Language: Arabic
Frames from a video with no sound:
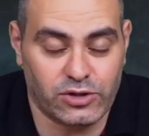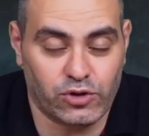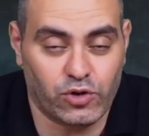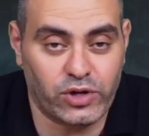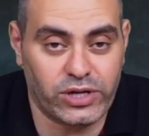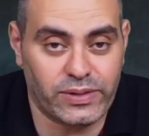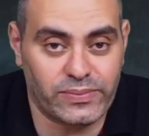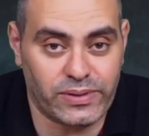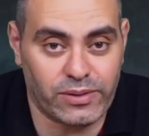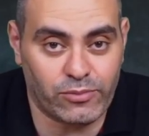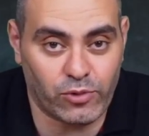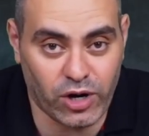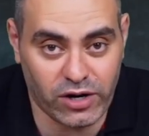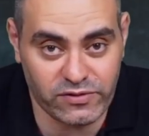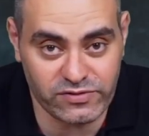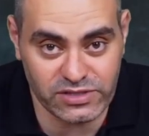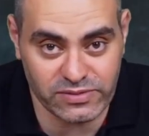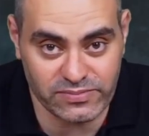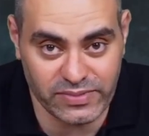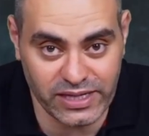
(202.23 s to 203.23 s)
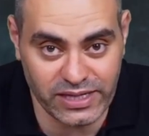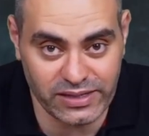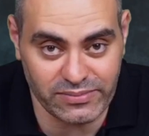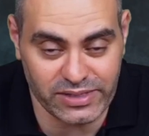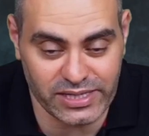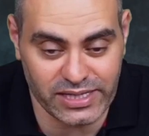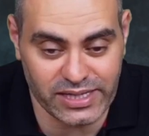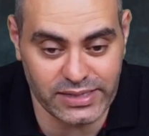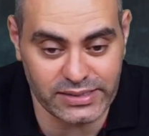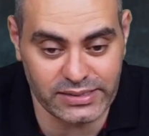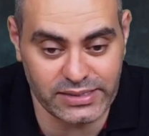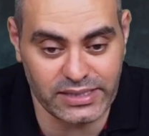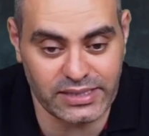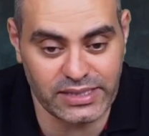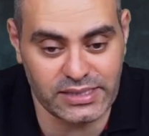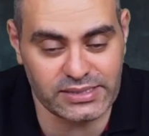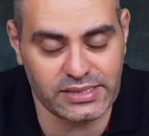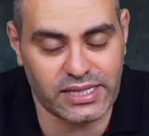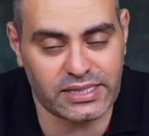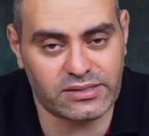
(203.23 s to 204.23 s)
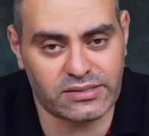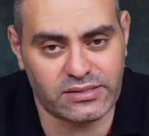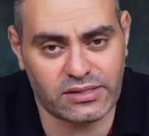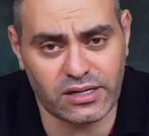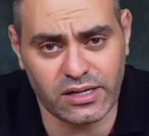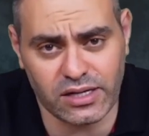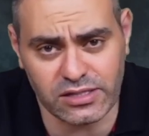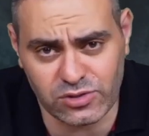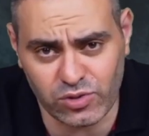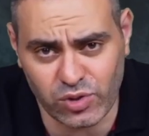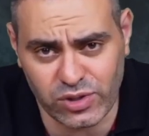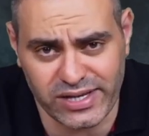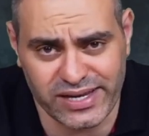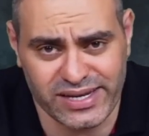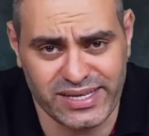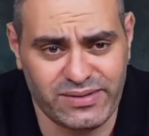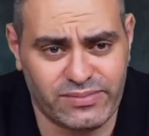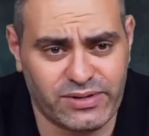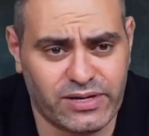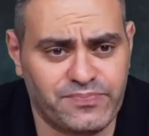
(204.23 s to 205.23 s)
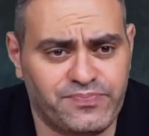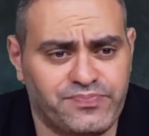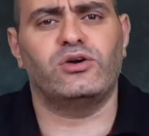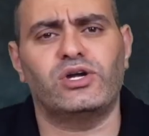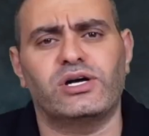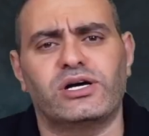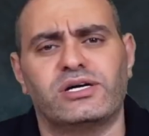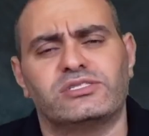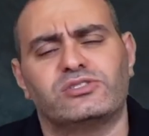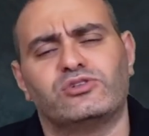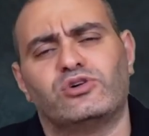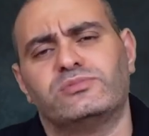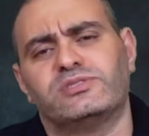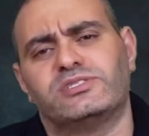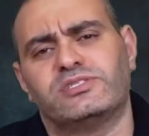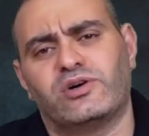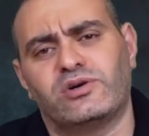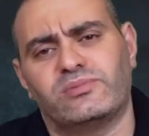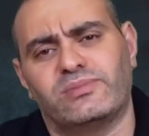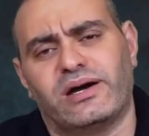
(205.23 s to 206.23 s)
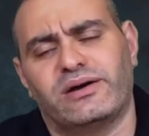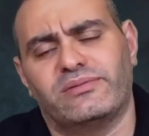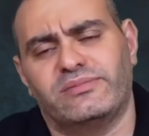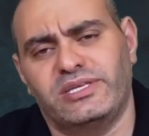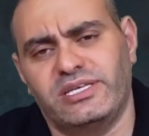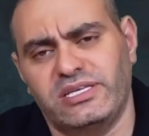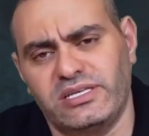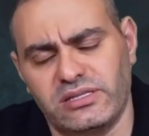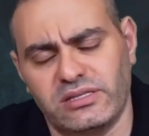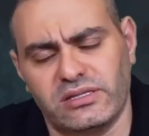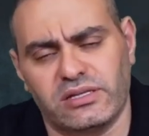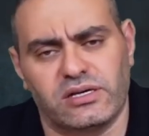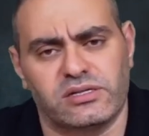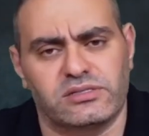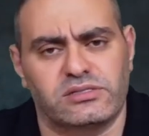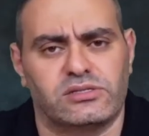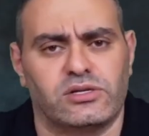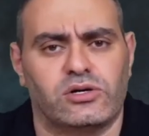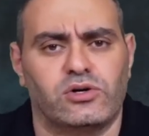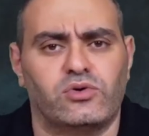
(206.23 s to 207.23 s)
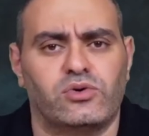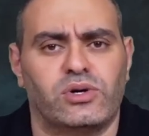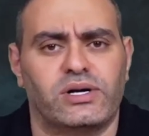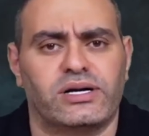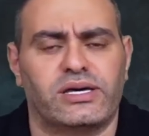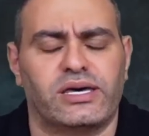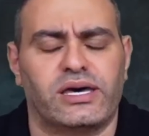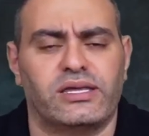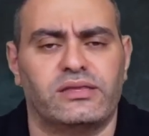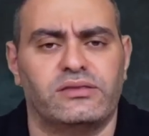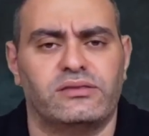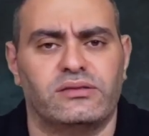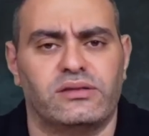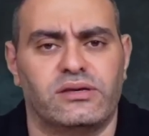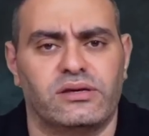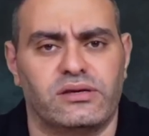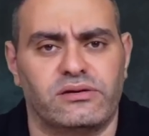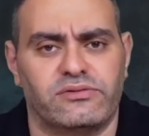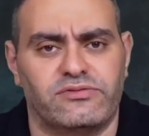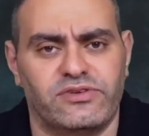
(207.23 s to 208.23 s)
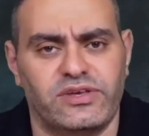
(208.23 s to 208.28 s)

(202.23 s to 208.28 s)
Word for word: ان هو يبقى محافظ البنك المركزي الناس قعدت تطلع صور غريبه يقول لك اصل هو متصور مع مين اصل هو كان آه،